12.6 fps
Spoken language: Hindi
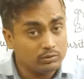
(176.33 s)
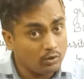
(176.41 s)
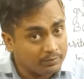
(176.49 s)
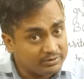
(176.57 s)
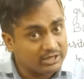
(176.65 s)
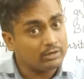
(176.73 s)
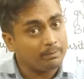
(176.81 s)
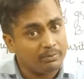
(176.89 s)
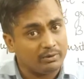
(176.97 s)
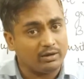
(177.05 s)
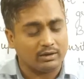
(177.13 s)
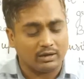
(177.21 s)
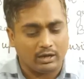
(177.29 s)
उस ऑब्जेक्ट
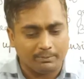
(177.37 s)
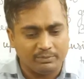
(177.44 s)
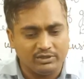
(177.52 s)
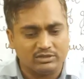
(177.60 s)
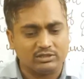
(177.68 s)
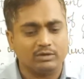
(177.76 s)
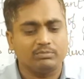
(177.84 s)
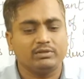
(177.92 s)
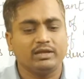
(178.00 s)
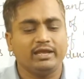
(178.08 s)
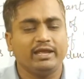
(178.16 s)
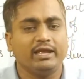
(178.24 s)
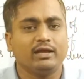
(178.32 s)
पर अपनी तरफ
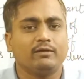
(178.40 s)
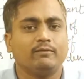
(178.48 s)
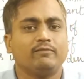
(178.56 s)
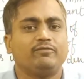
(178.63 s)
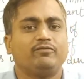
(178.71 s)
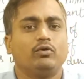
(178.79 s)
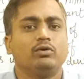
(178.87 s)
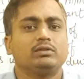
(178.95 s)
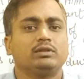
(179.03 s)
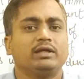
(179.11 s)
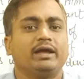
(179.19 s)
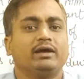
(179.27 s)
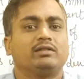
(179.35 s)
से एक
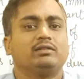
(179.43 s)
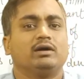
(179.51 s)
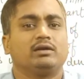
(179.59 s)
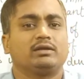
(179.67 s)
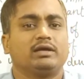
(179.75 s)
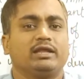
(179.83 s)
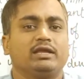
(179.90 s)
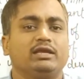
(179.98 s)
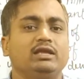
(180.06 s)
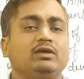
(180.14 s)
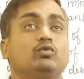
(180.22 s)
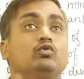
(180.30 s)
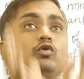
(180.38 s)
फोर्स एग्जर्ट
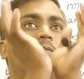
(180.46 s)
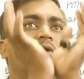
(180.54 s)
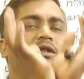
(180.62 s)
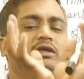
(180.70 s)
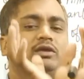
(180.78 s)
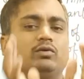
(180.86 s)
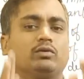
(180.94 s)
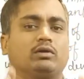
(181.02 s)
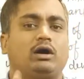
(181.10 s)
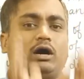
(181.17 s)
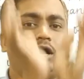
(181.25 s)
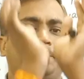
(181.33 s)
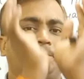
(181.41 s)
करेगी ऊपर की ओर
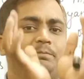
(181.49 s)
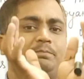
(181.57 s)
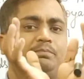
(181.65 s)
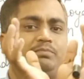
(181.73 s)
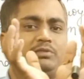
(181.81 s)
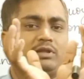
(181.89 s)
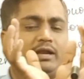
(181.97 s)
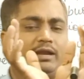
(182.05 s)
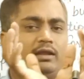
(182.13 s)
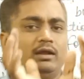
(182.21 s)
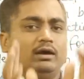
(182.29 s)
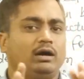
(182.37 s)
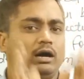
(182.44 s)
अप
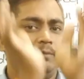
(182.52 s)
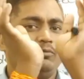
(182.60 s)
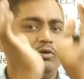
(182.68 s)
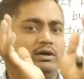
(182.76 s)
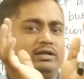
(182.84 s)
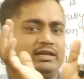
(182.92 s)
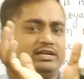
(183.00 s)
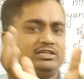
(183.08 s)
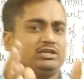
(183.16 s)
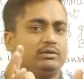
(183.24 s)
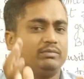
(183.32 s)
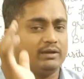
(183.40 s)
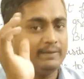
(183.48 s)
साइड अपवर्ड
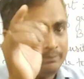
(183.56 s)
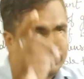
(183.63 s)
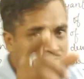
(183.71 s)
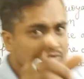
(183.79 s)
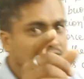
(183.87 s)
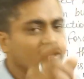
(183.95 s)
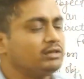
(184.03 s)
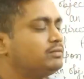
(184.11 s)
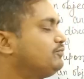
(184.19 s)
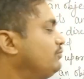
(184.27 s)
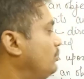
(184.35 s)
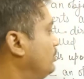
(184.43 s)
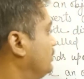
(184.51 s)
डायरेक्शन में दिस
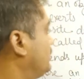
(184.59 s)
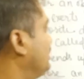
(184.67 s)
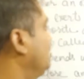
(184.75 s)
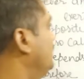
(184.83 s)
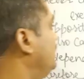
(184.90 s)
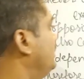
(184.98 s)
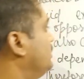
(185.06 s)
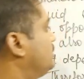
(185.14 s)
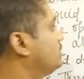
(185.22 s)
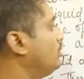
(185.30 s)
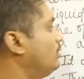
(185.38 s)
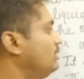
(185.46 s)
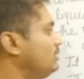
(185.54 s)
फोर्स इज
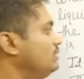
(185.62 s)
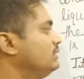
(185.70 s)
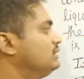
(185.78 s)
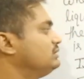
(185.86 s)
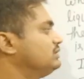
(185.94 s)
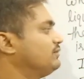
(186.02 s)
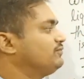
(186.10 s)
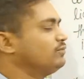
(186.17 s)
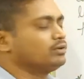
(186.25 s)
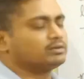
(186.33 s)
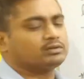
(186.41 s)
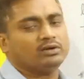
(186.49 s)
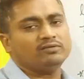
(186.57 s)
कॉल्ड द
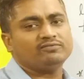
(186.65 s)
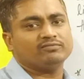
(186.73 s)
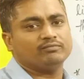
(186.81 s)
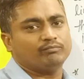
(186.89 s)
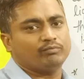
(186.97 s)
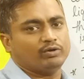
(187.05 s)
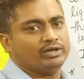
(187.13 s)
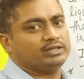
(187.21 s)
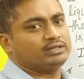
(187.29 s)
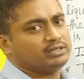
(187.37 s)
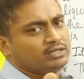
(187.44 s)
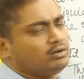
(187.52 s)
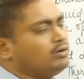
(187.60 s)
फोर्स ऑफ
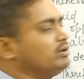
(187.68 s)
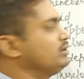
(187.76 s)
बॉयंसी